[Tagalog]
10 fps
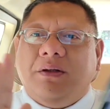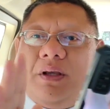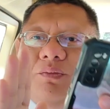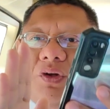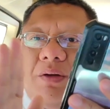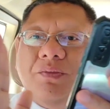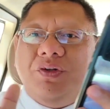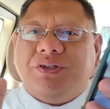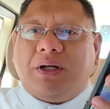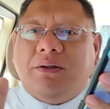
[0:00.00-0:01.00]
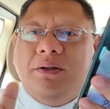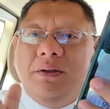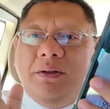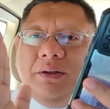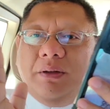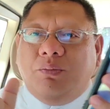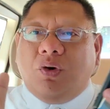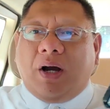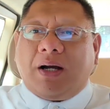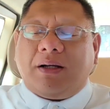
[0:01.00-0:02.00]
Kay muram gud siya ni
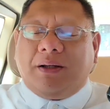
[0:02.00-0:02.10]
buak